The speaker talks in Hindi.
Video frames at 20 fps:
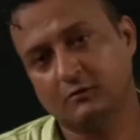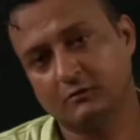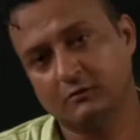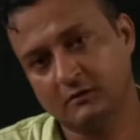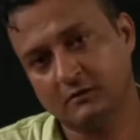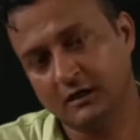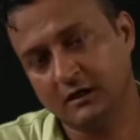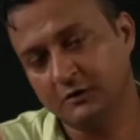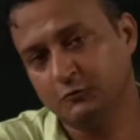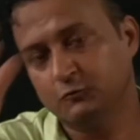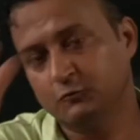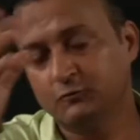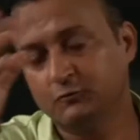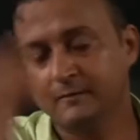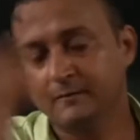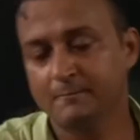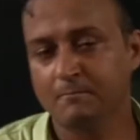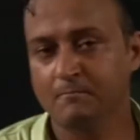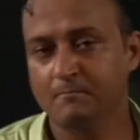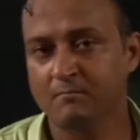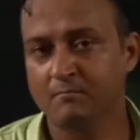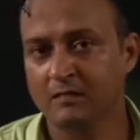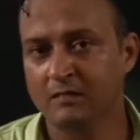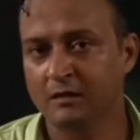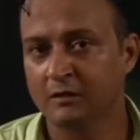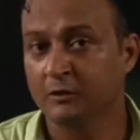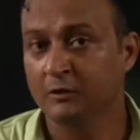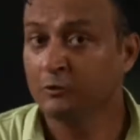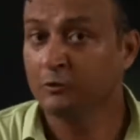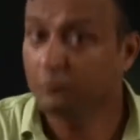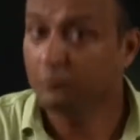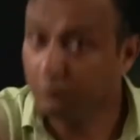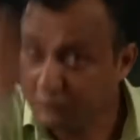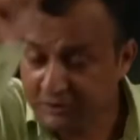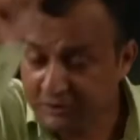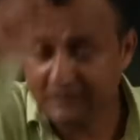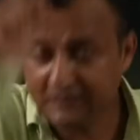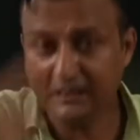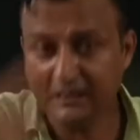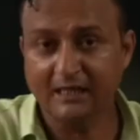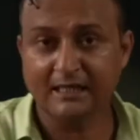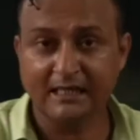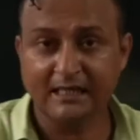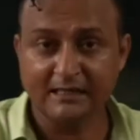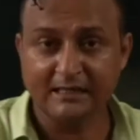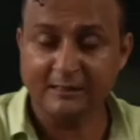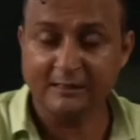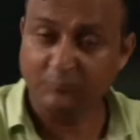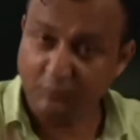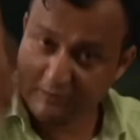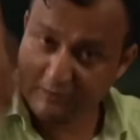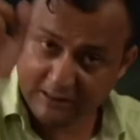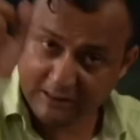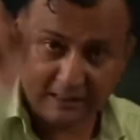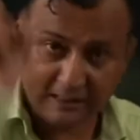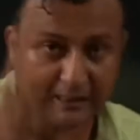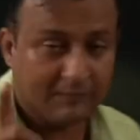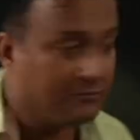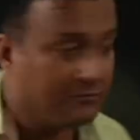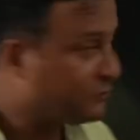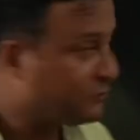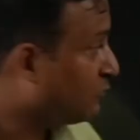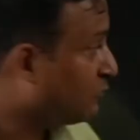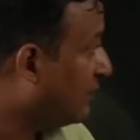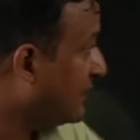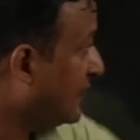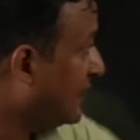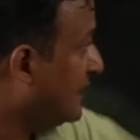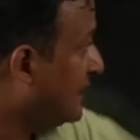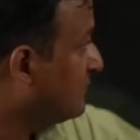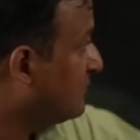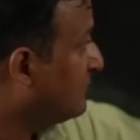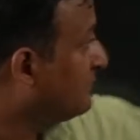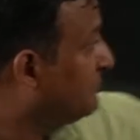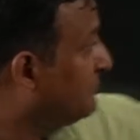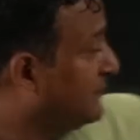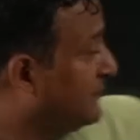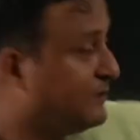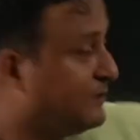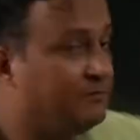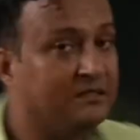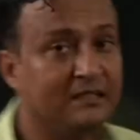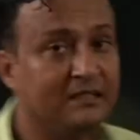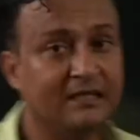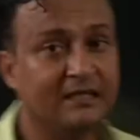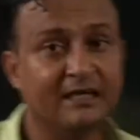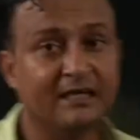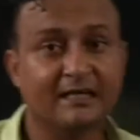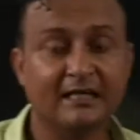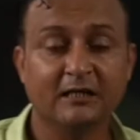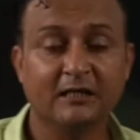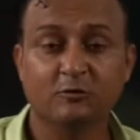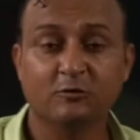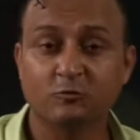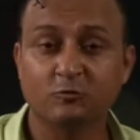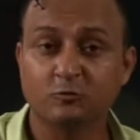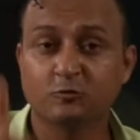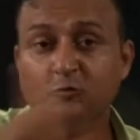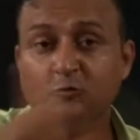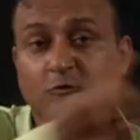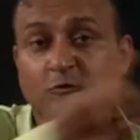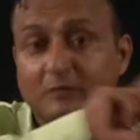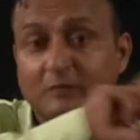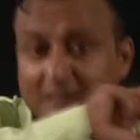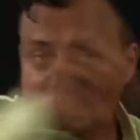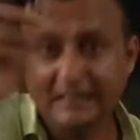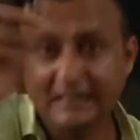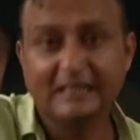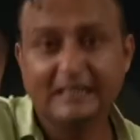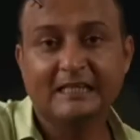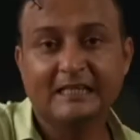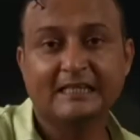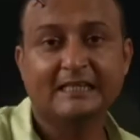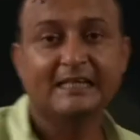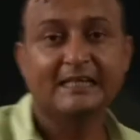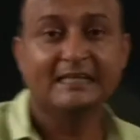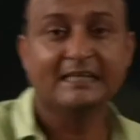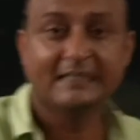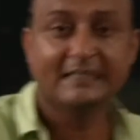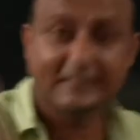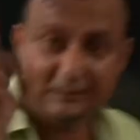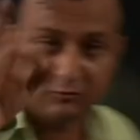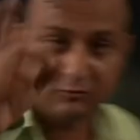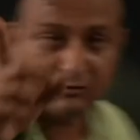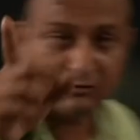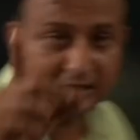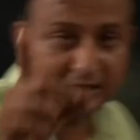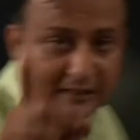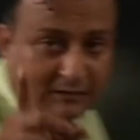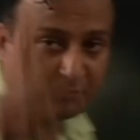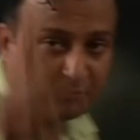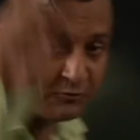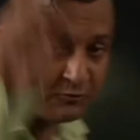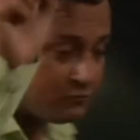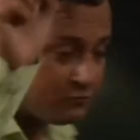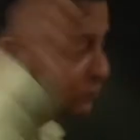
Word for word: ना यू कुछ नहीं आ रहा है समुच्चय ए में तो आ रहा है पर बी में नहीं आ रहा है तो उसको नहीं लेना है किसको लेना है बच्चों